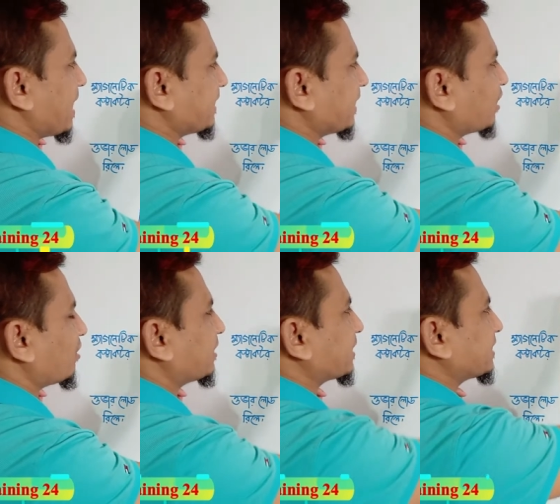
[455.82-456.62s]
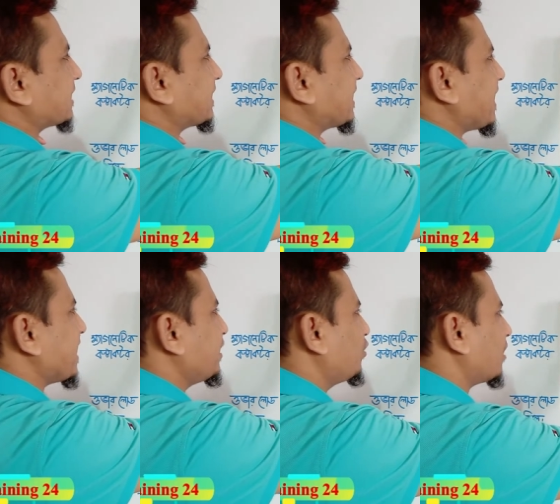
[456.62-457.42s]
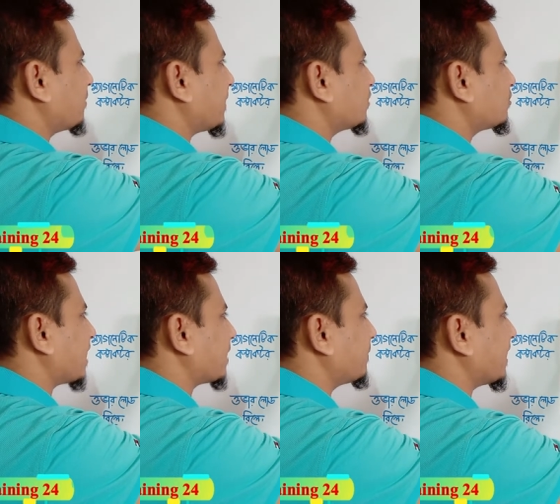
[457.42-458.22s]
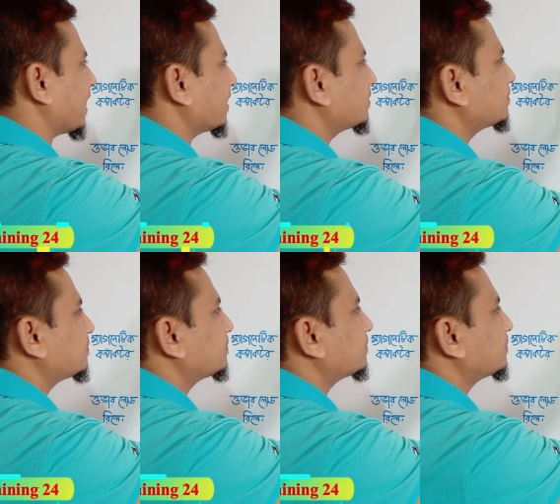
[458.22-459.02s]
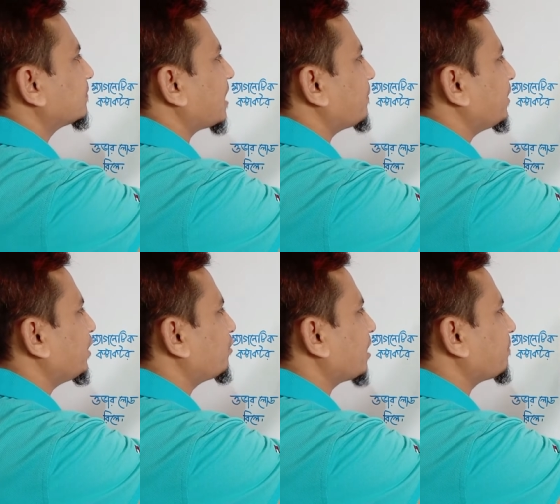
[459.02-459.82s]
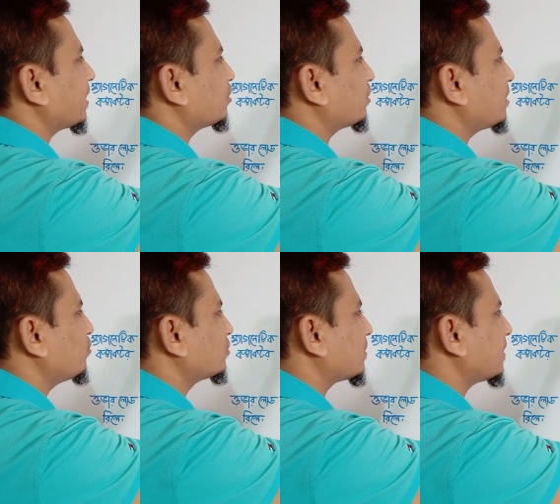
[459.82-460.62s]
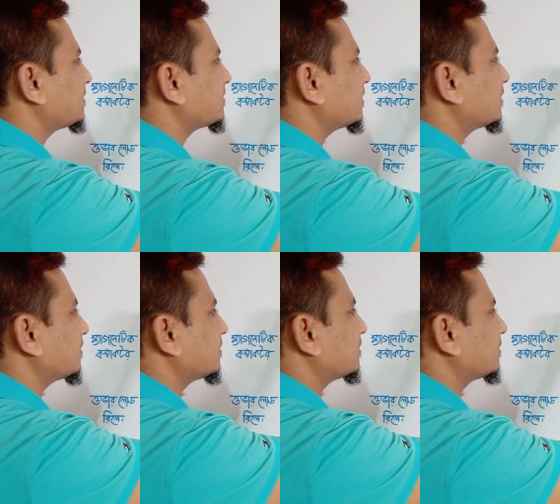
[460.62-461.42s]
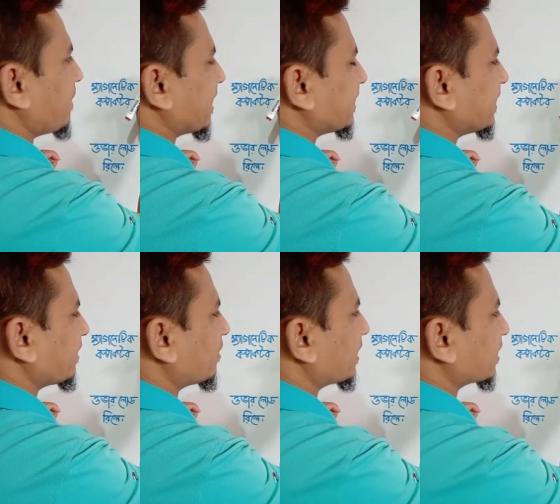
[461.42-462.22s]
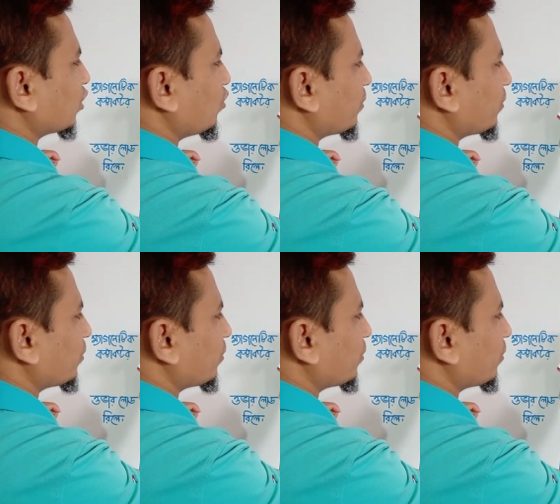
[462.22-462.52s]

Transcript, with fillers: ম্যাগনেটিক কন্ট্রাক্টের সাথে এই নিউট্রাল প্রান্ত থাকবে না আমি নিউট্রাল প্রান্তটি মুছে ফেলছি ম্যাগনেটিক কন্ট্যাক্টের